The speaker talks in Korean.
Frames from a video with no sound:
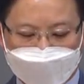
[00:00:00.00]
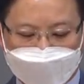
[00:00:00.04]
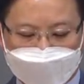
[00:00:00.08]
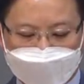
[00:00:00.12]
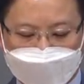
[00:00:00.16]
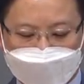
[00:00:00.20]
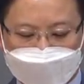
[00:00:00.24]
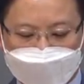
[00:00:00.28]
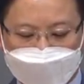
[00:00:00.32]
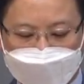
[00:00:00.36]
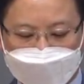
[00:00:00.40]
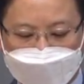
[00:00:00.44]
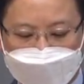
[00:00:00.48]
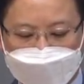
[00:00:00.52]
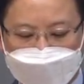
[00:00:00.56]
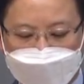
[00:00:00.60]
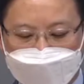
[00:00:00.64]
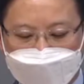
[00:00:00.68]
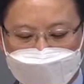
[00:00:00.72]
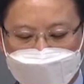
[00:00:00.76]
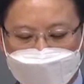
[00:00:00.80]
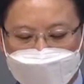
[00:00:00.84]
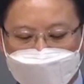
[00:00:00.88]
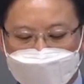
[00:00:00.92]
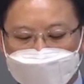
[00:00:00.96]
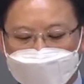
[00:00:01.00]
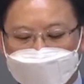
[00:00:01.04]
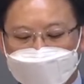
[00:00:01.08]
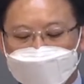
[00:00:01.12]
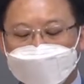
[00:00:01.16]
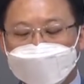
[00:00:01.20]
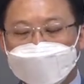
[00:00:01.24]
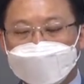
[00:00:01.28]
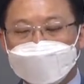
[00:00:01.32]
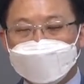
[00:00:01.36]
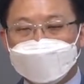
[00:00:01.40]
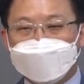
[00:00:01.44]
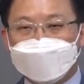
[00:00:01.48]
어, 정의가
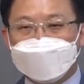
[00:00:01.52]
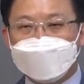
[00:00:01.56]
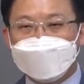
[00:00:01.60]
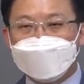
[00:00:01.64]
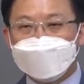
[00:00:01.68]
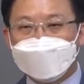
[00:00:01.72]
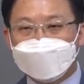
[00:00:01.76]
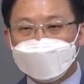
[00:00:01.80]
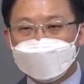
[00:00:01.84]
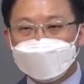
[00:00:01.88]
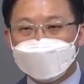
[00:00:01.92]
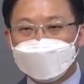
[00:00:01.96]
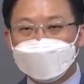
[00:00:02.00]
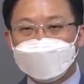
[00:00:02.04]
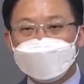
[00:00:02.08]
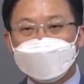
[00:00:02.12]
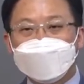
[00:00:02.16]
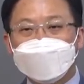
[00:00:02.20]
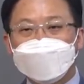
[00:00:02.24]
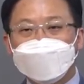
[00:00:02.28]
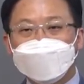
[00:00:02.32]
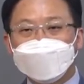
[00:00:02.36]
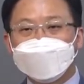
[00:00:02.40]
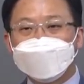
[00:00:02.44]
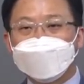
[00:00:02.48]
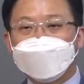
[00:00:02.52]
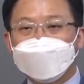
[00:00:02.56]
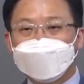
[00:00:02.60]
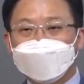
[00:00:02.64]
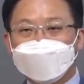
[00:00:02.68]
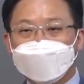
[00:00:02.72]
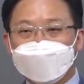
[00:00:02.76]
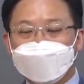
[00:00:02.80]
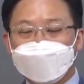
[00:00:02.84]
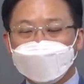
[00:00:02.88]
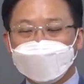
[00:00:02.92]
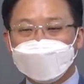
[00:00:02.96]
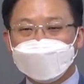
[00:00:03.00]
어, 실제로 실현되는
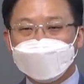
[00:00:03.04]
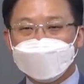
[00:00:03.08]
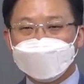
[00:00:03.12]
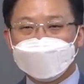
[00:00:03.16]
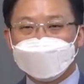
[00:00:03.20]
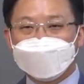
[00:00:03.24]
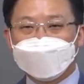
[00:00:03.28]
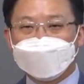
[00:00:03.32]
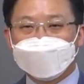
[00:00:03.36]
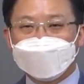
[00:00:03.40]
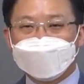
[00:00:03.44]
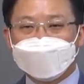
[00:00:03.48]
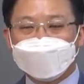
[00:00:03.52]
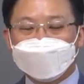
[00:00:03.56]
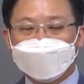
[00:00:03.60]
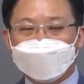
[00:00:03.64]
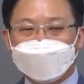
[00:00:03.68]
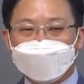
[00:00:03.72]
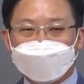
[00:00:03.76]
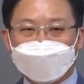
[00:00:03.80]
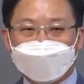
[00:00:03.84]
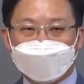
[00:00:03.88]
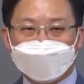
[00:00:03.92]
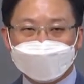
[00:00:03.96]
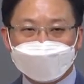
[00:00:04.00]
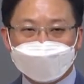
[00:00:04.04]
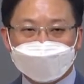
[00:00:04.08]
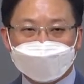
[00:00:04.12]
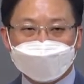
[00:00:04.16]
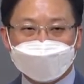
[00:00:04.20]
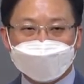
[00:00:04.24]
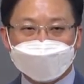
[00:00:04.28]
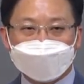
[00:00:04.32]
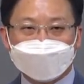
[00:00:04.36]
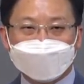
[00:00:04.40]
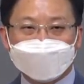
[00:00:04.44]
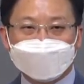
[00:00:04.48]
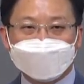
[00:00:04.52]
것을 우리가
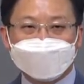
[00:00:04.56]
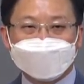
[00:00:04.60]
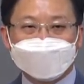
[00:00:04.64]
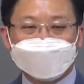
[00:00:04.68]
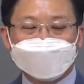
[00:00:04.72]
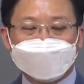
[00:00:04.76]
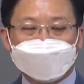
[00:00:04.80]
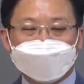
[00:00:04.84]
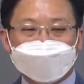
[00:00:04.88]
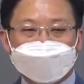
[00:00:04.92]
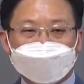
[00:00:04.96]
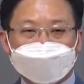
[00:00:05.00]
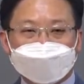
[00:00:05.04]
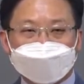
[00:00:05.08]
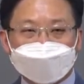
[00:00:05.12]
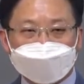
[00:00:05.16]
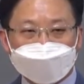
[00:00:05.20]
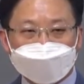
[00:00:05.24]
함께 어,